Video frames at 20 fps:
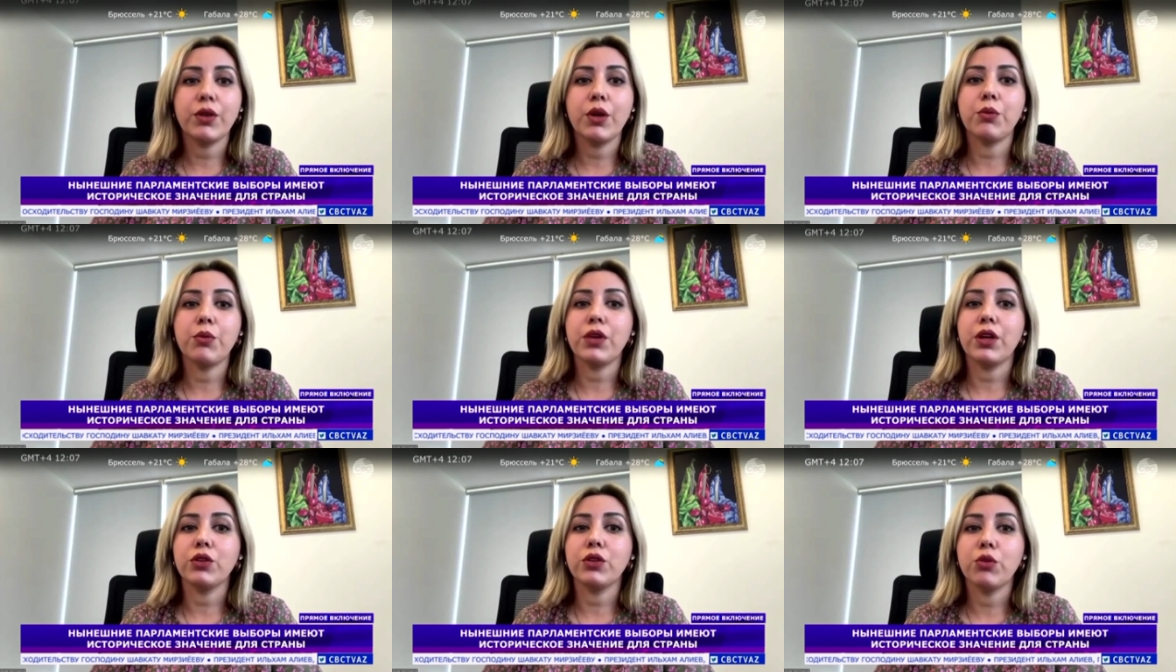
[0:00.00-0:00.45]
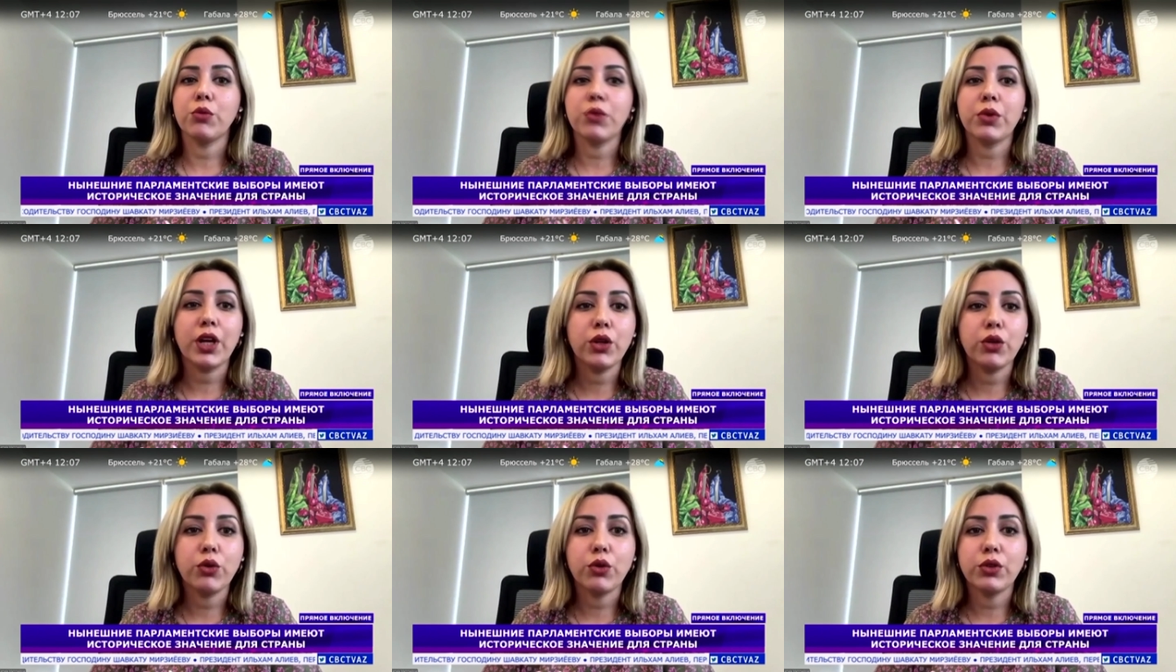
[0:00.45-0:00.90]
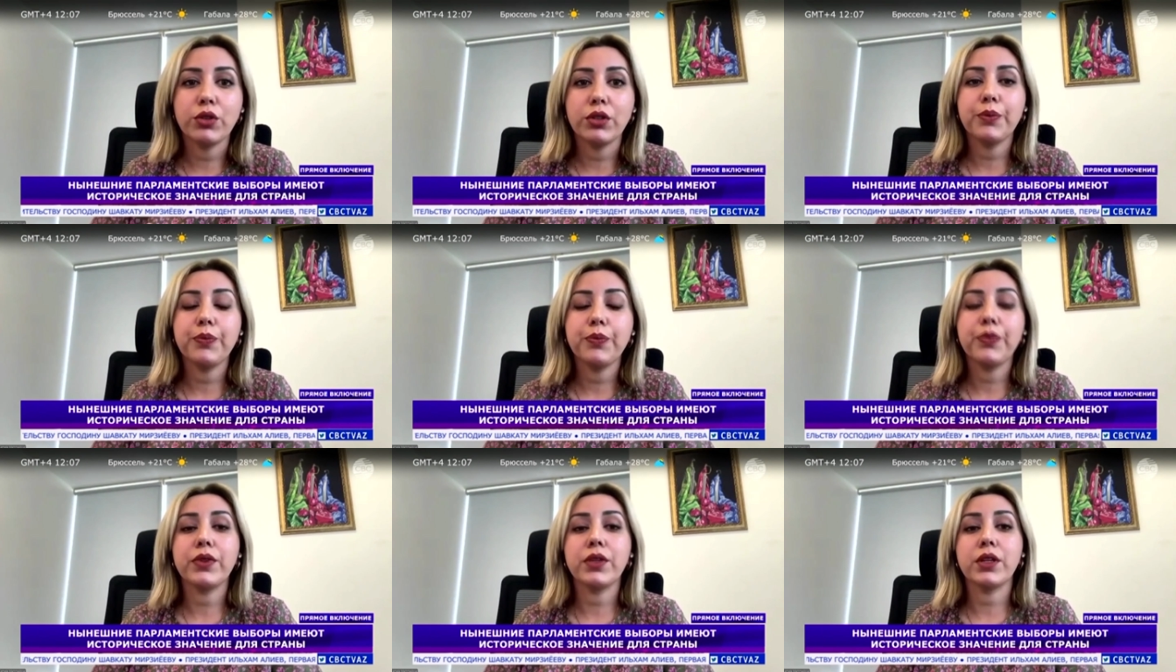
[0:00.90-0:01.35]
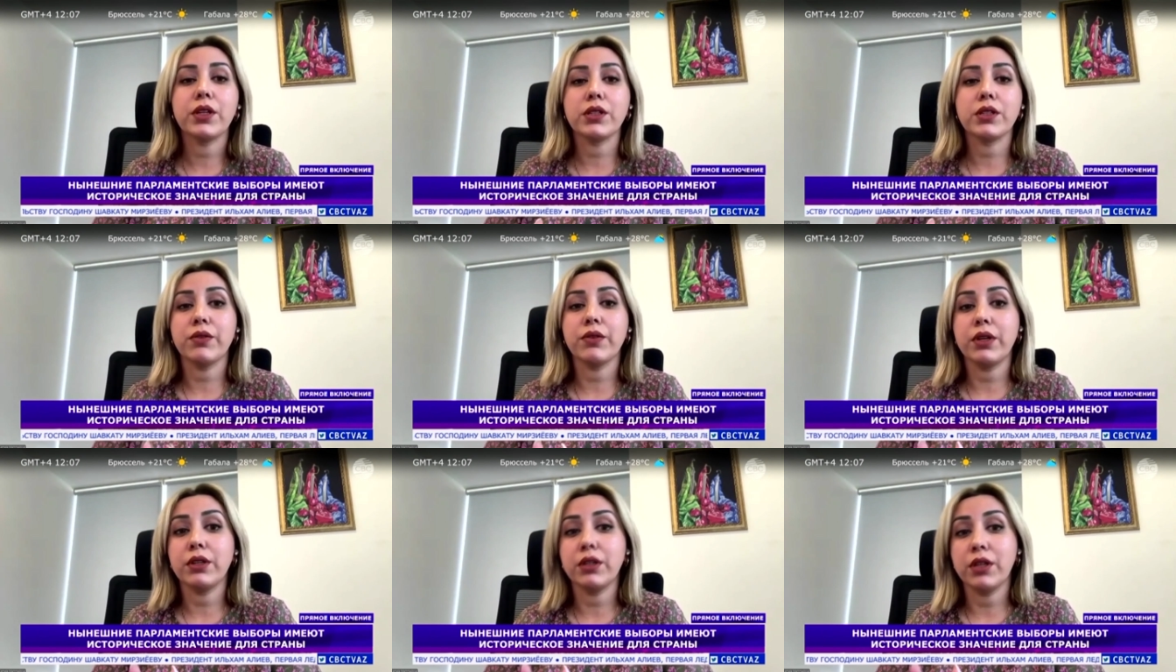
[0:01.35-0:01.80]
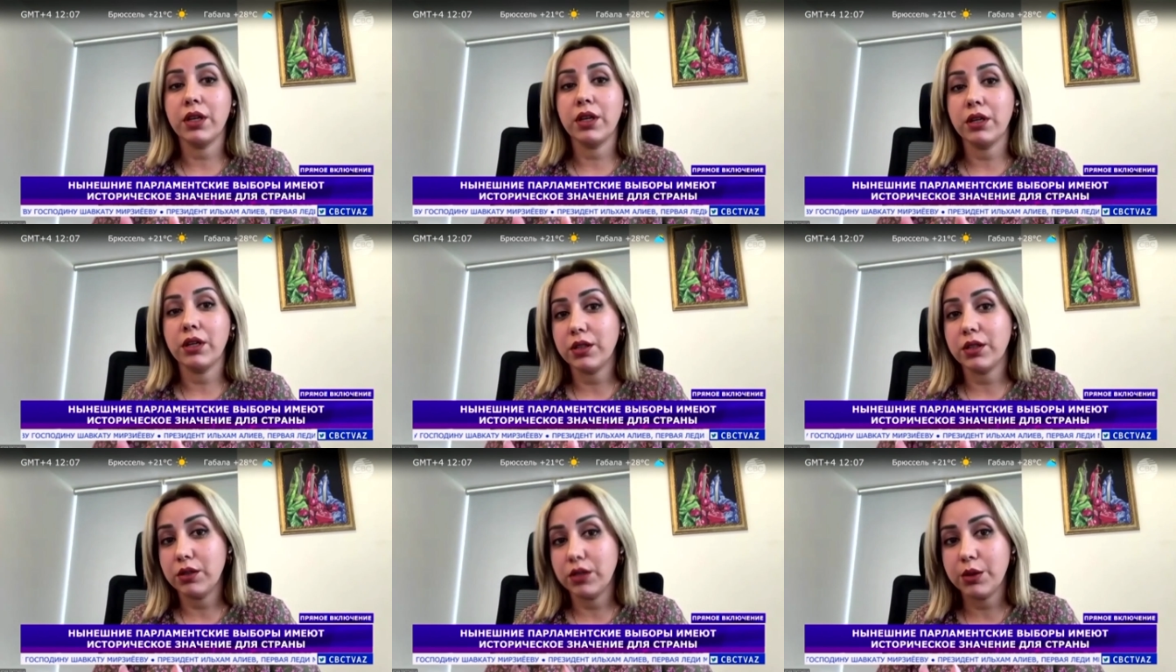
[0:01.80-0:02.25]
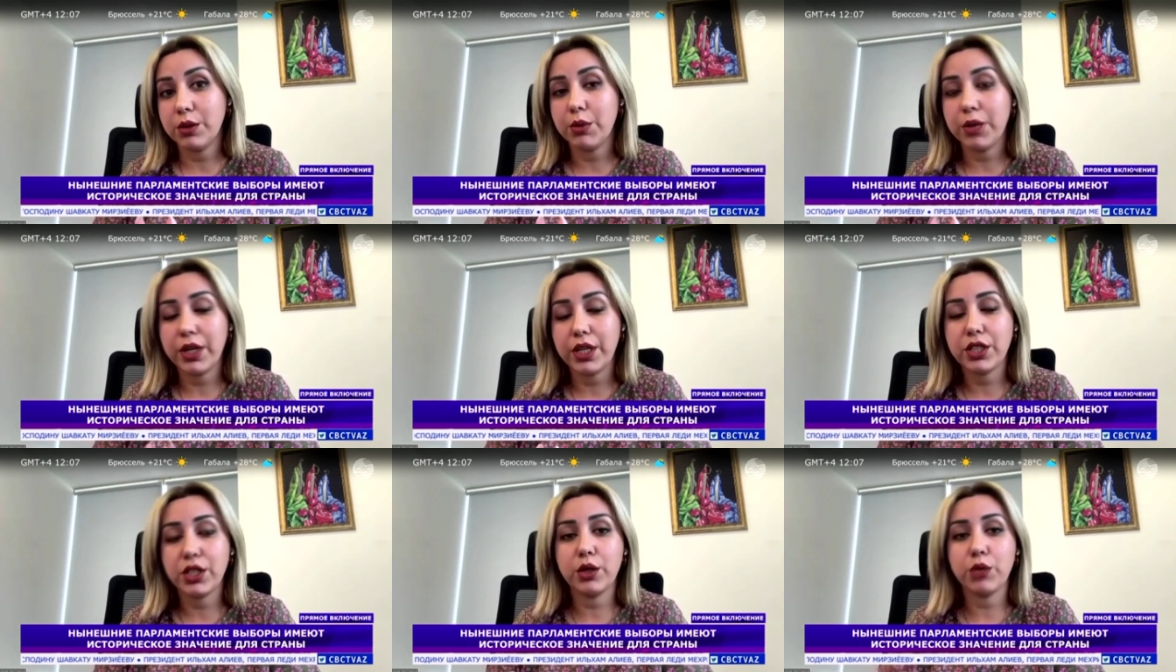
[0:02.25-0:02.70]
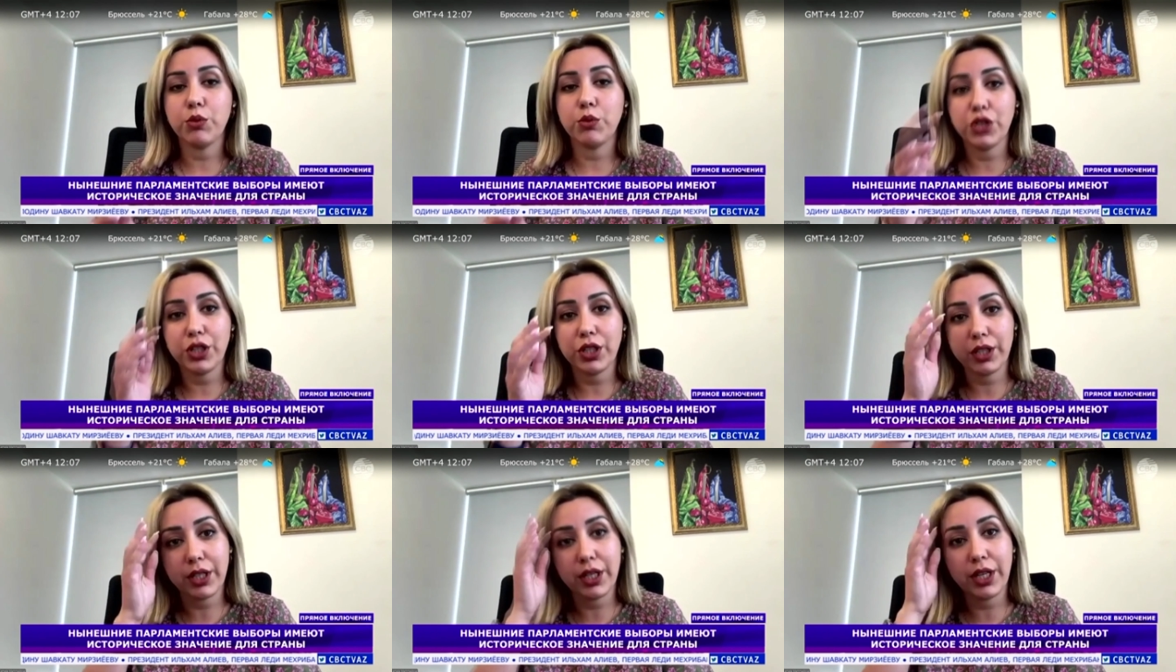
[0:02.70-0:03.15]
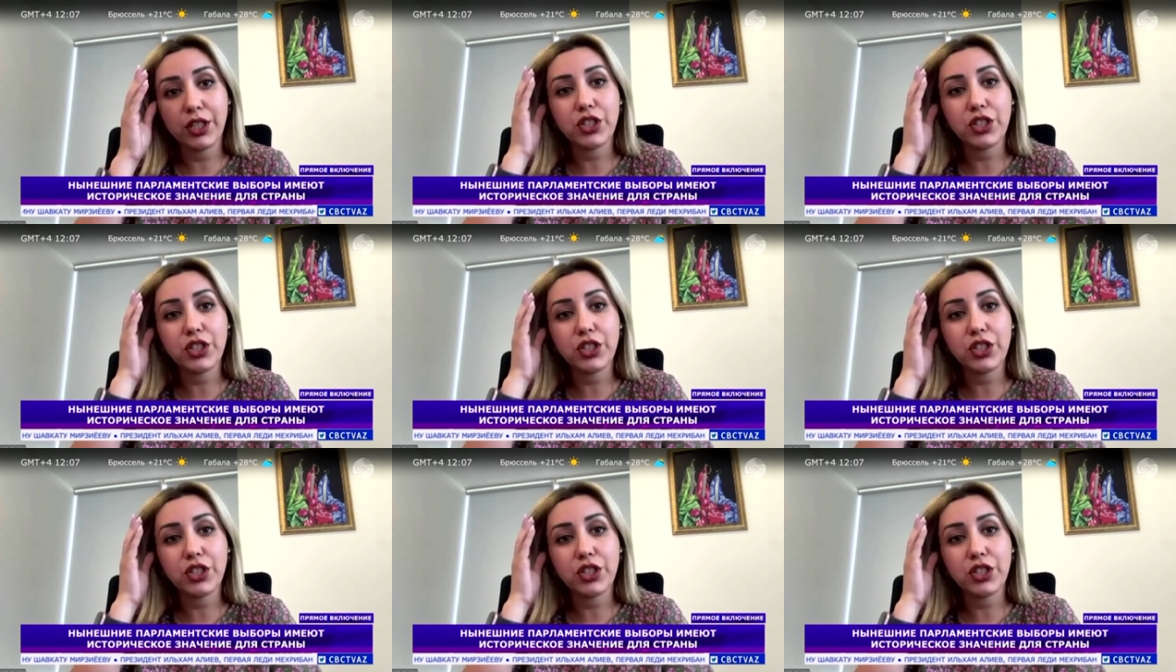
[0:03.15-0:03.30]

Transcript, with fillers: в своем родном районе на избирательном участке.